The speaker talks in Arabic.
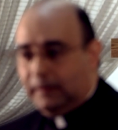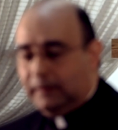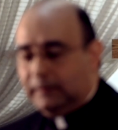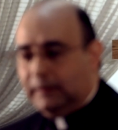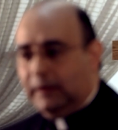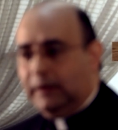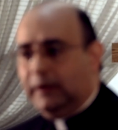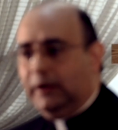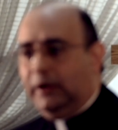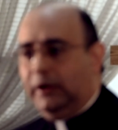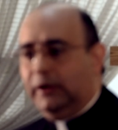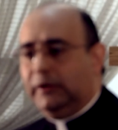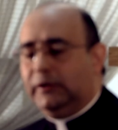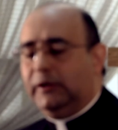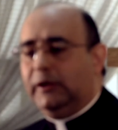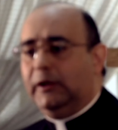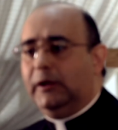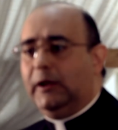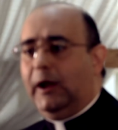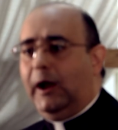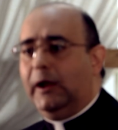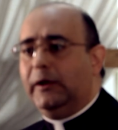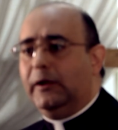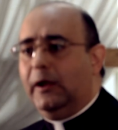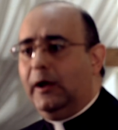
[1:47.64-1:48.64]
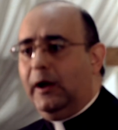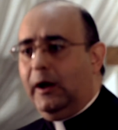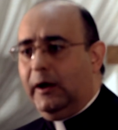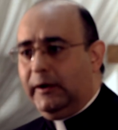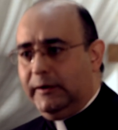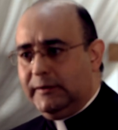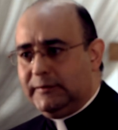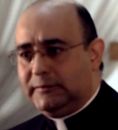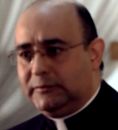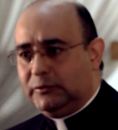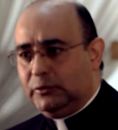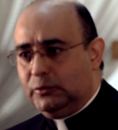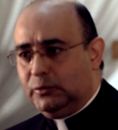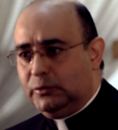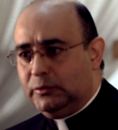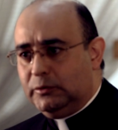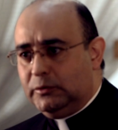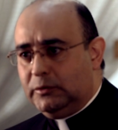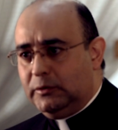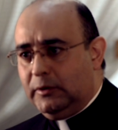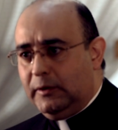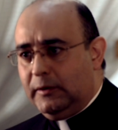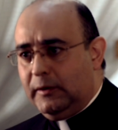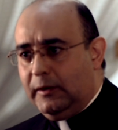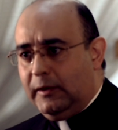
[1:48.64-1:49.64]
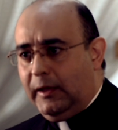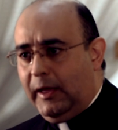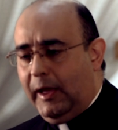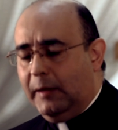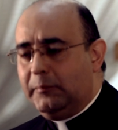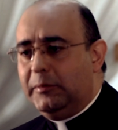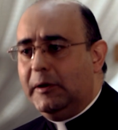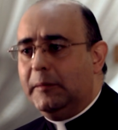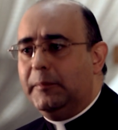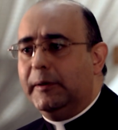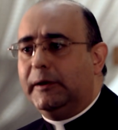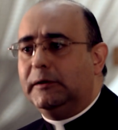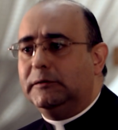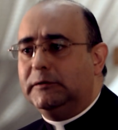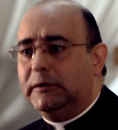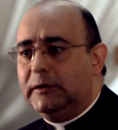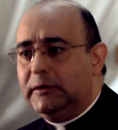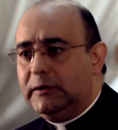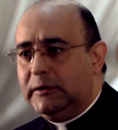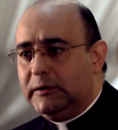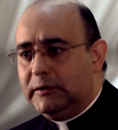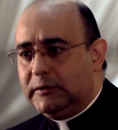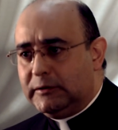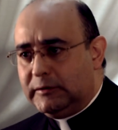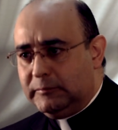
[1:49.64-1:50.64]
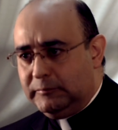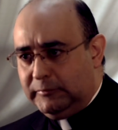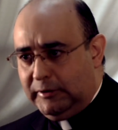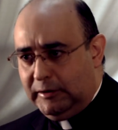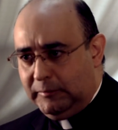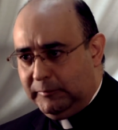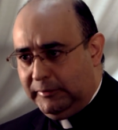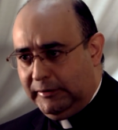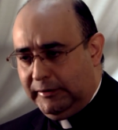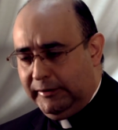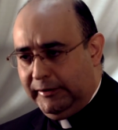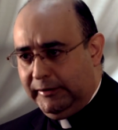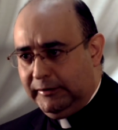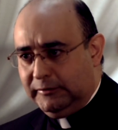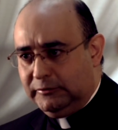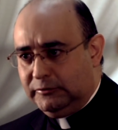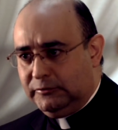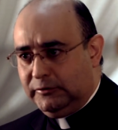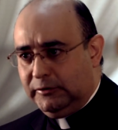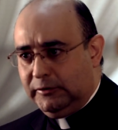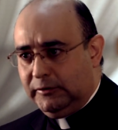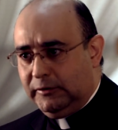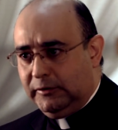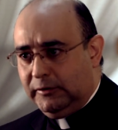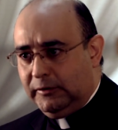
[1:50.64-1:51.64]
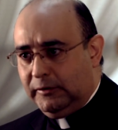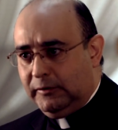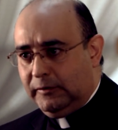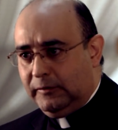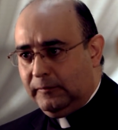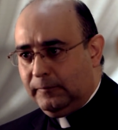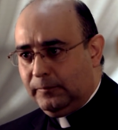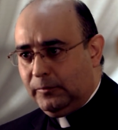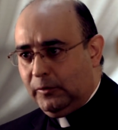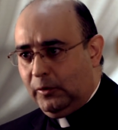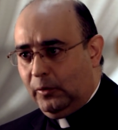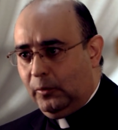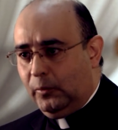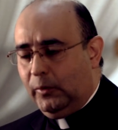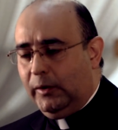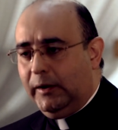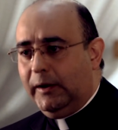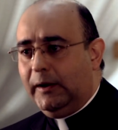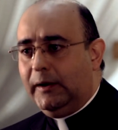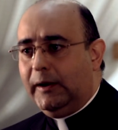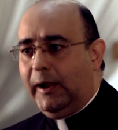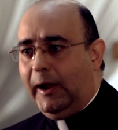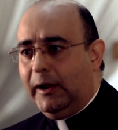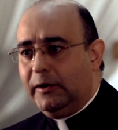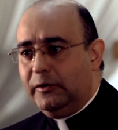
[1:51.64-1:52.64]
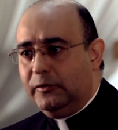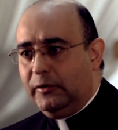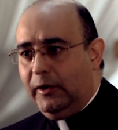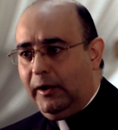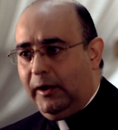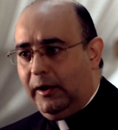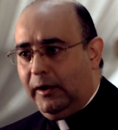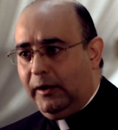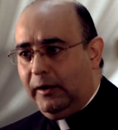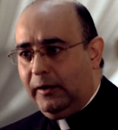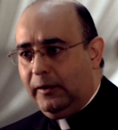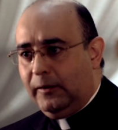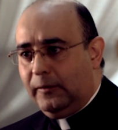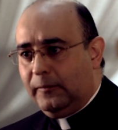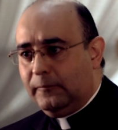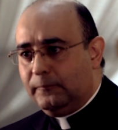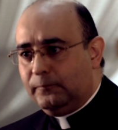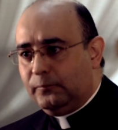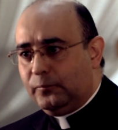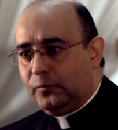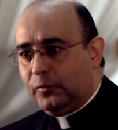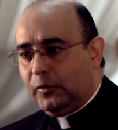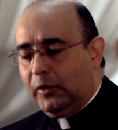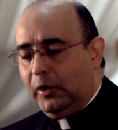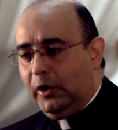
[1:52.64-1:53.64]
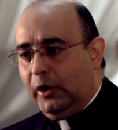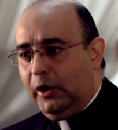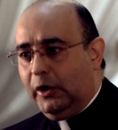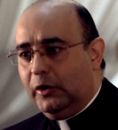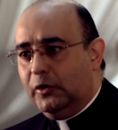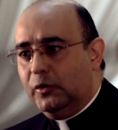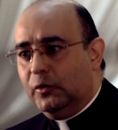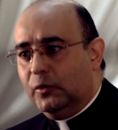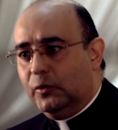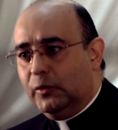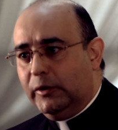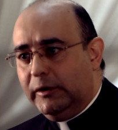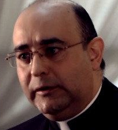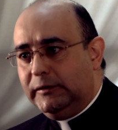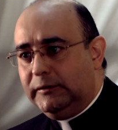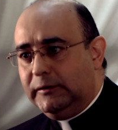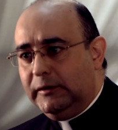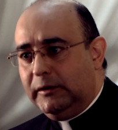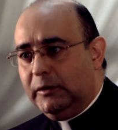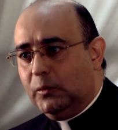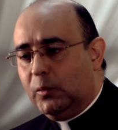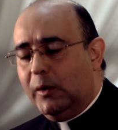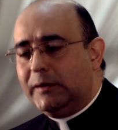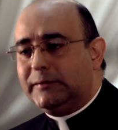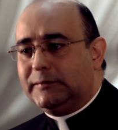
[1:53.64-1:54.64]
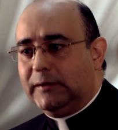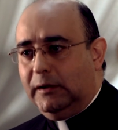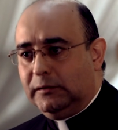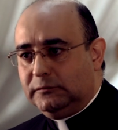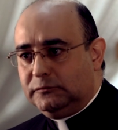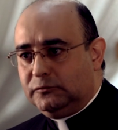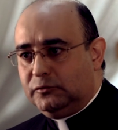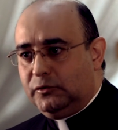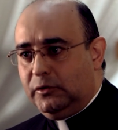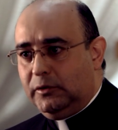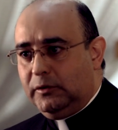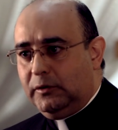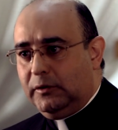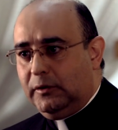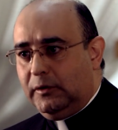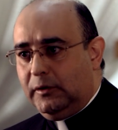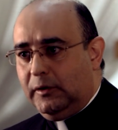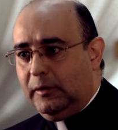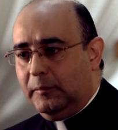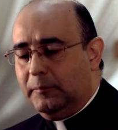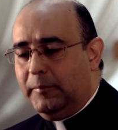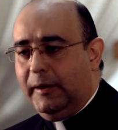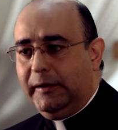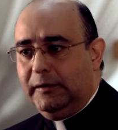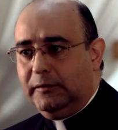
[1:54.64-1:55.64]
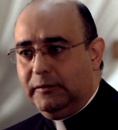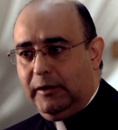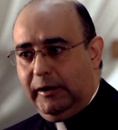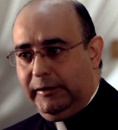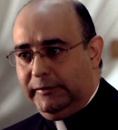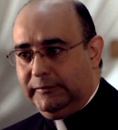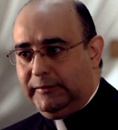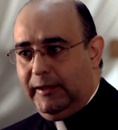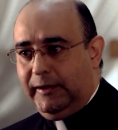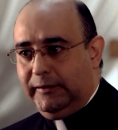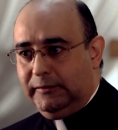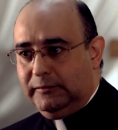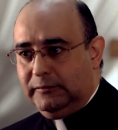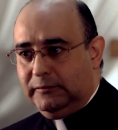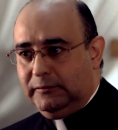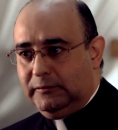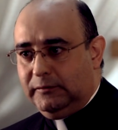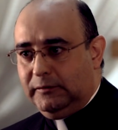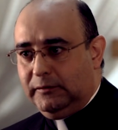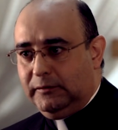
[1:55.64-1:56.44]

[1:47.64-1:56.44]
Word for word: يلي حكي عنها أرسطو قبل بكتير من الميلاد وقال عنا انه هي وسط بين ايدين